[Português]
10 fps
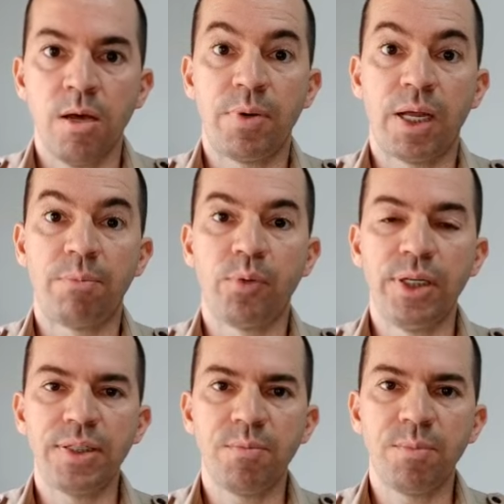pela
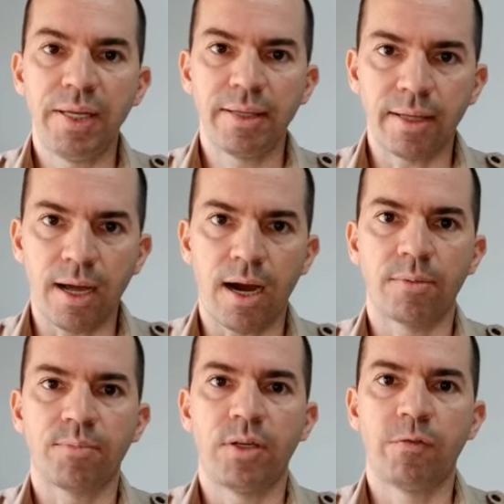Polícia
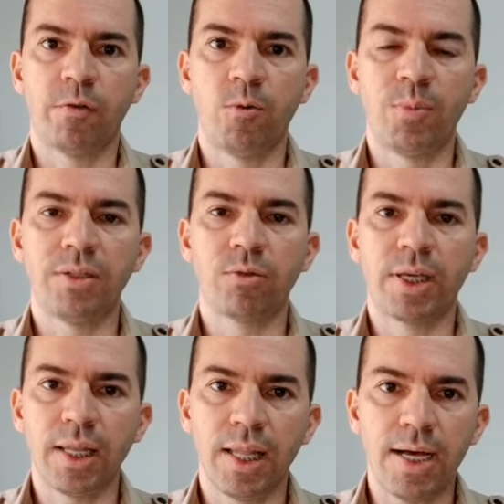Militar, informando
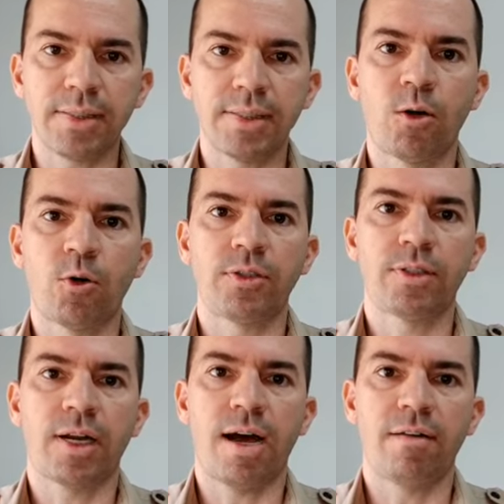que lá se
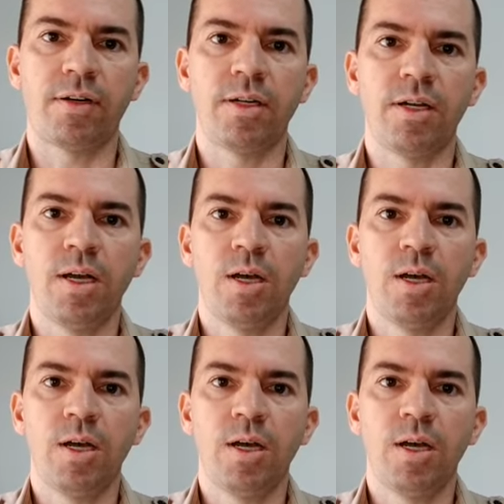encontrava